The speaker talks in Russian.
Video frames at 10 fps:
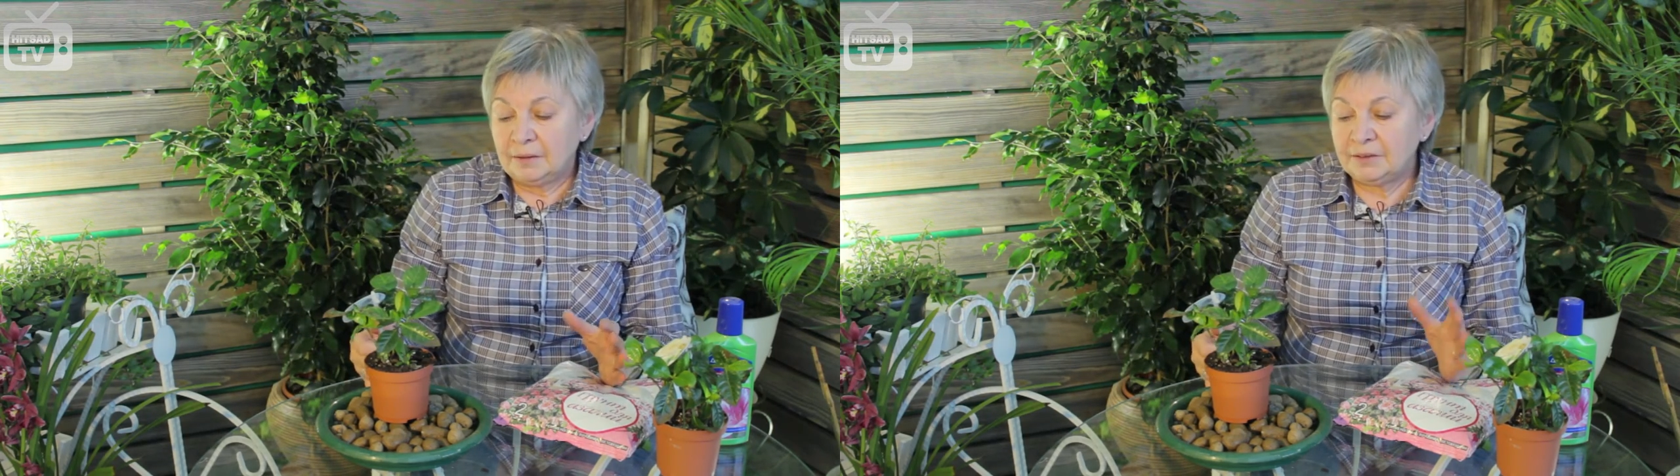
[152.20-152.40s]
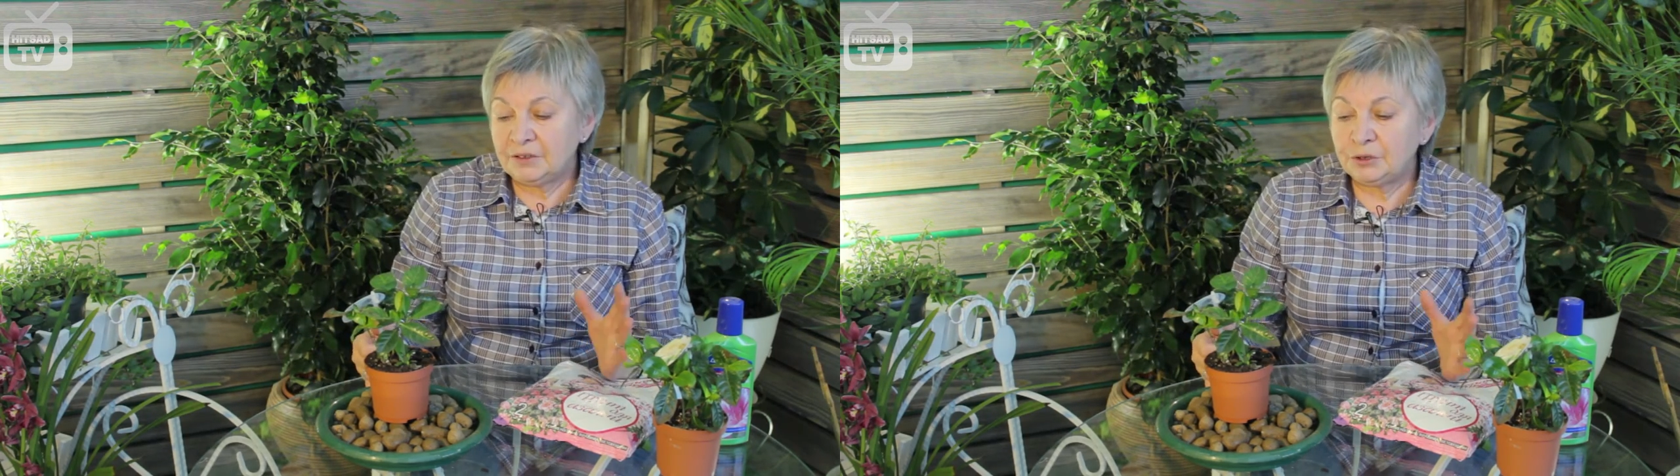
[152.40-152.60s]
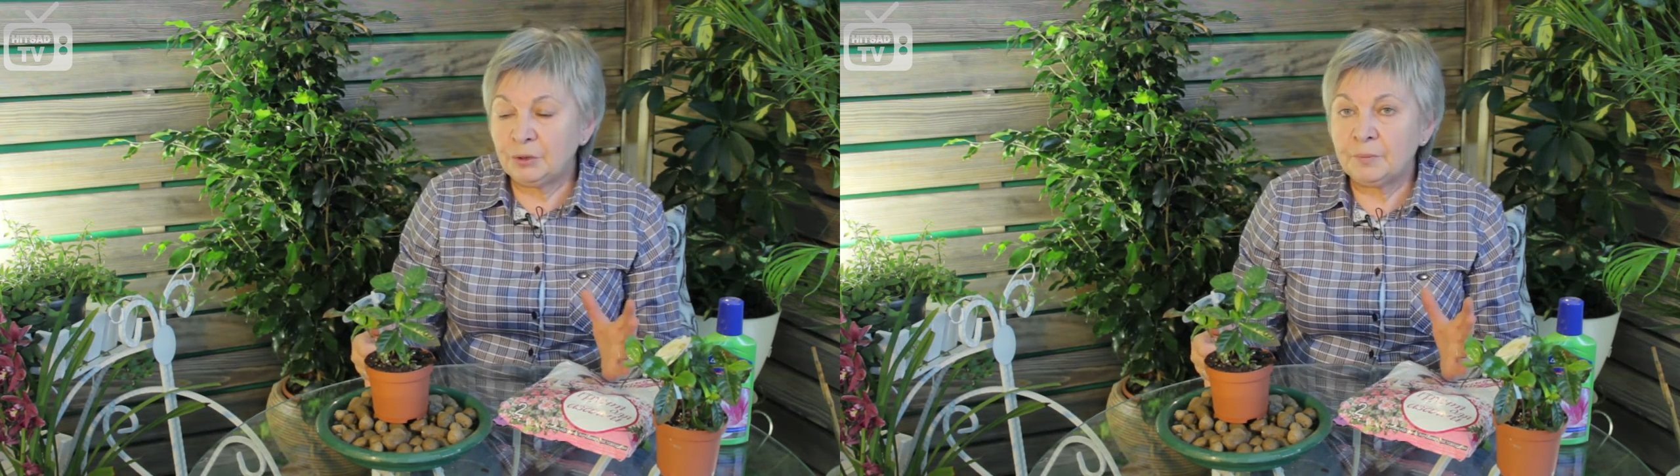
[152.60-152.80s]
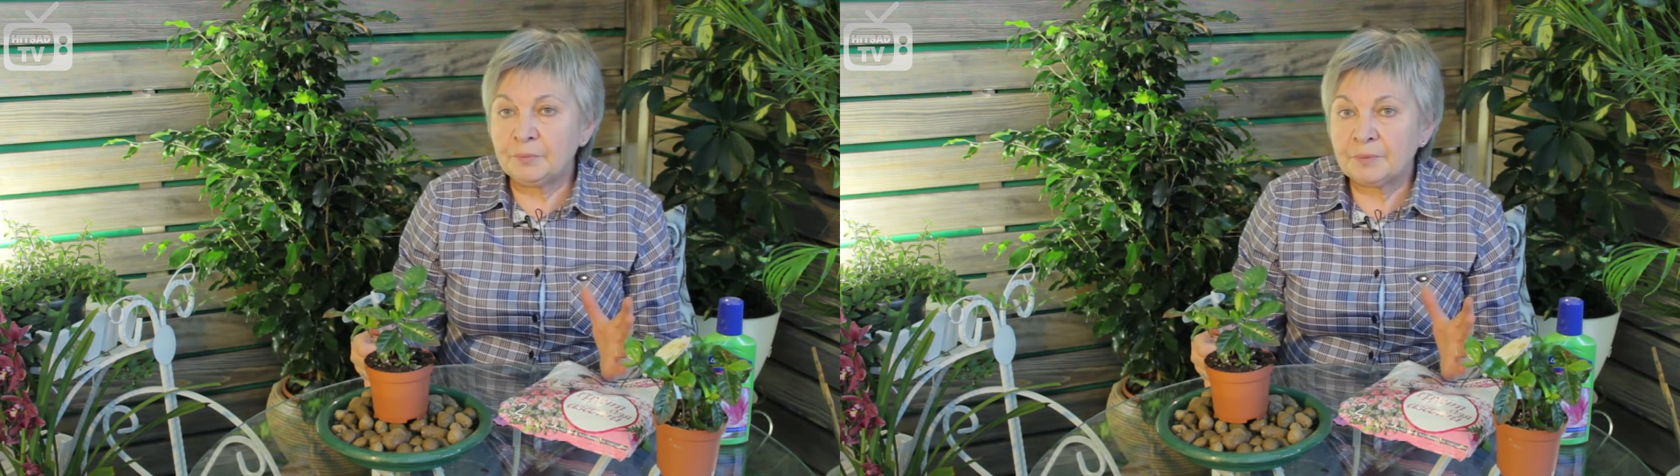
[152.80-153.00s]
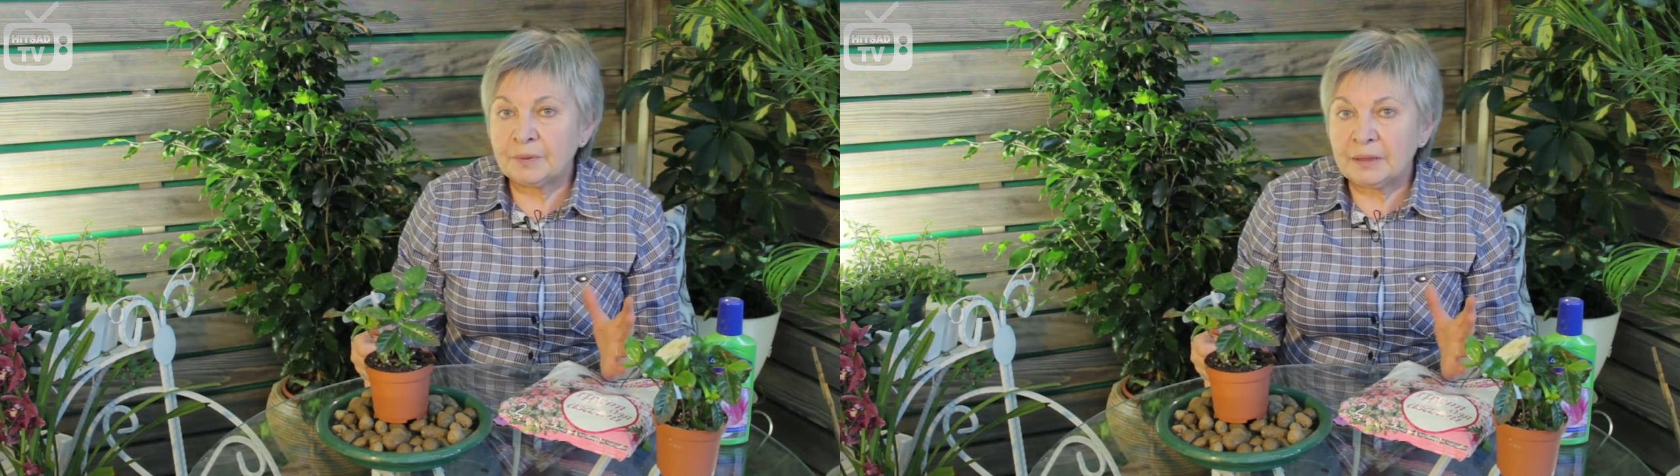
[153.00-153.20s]
Еще
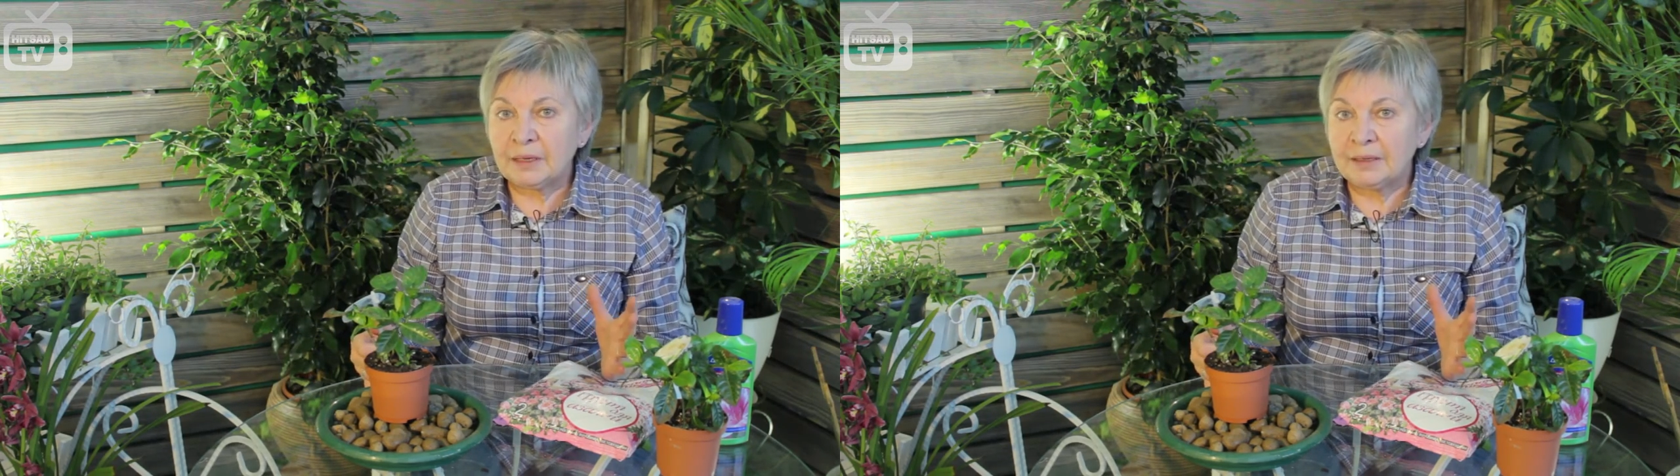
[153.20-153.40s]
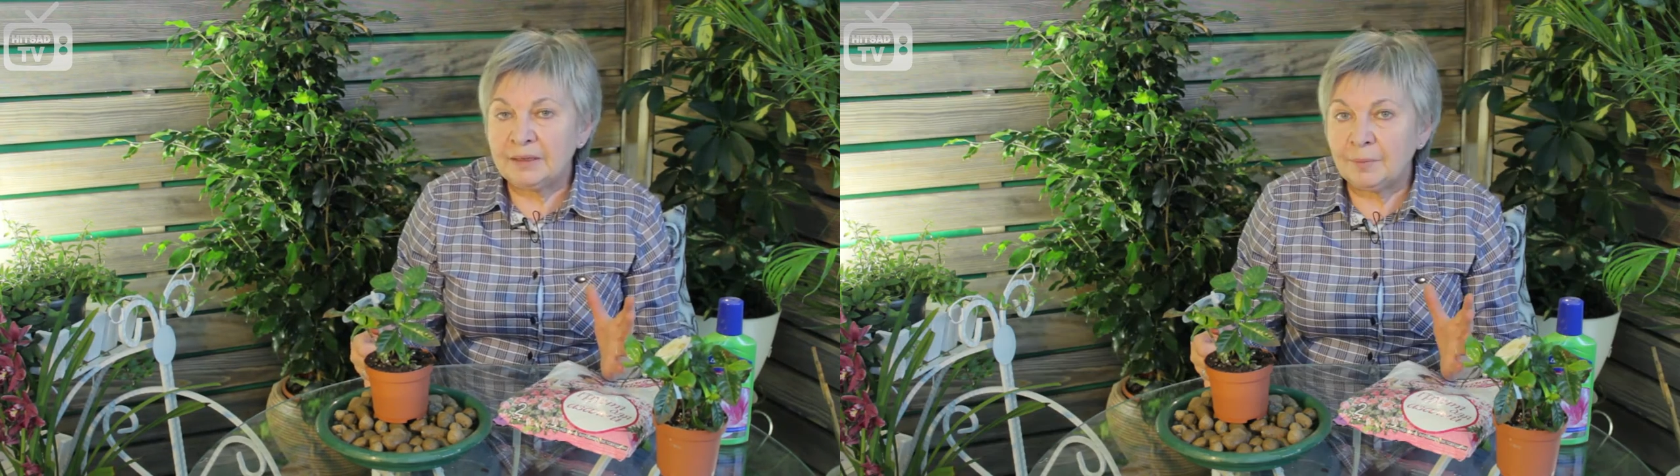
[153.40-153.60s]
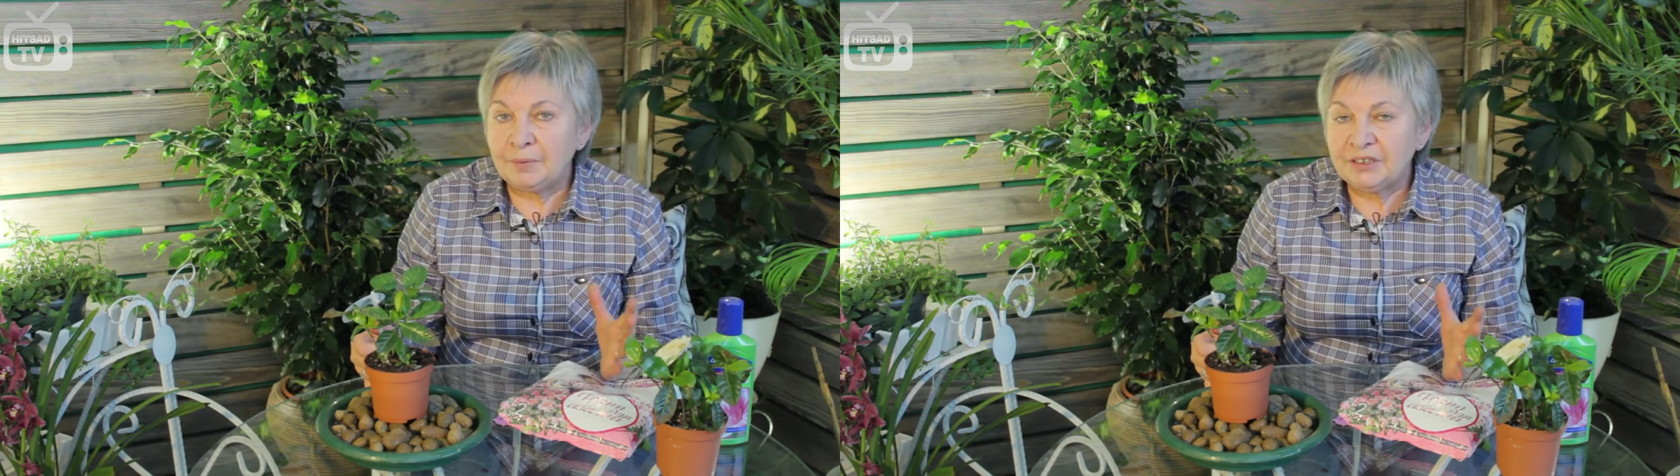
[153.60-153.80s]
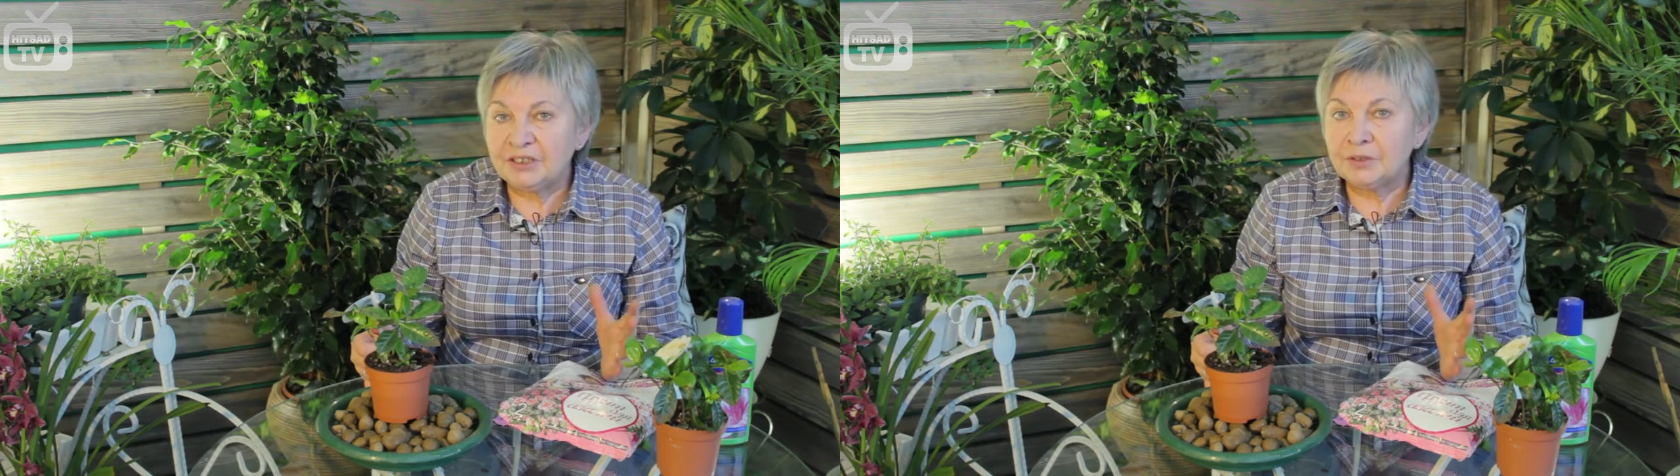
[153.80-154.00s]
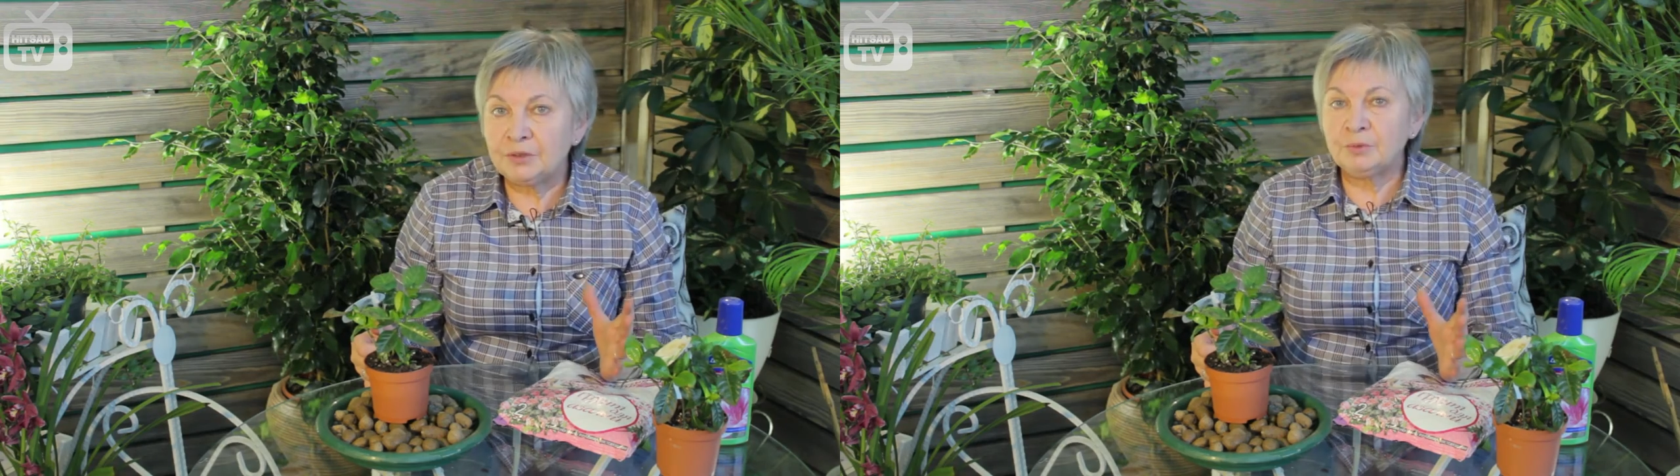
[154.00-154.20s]
одна
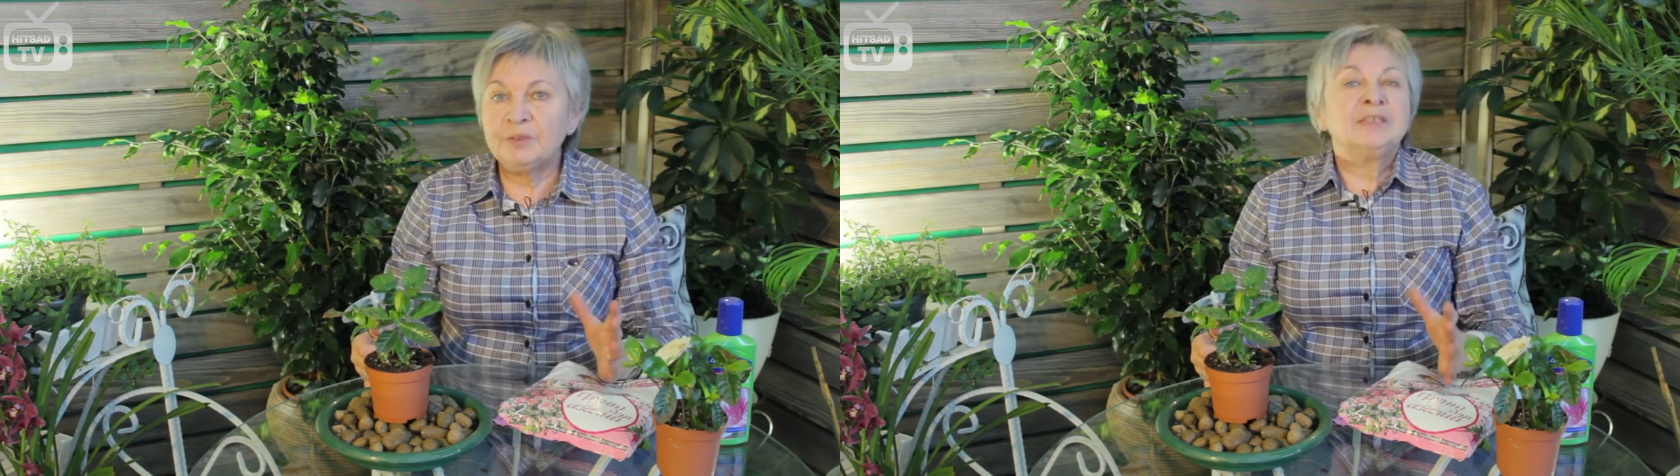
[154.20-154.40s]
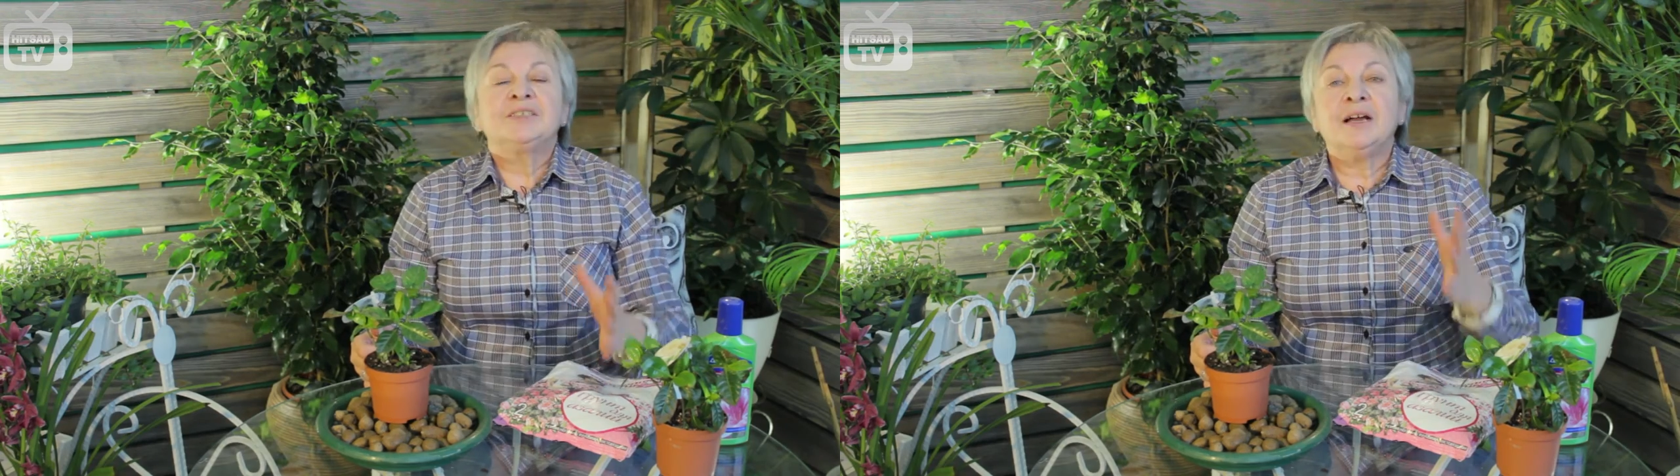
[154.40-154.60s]
причина неудач.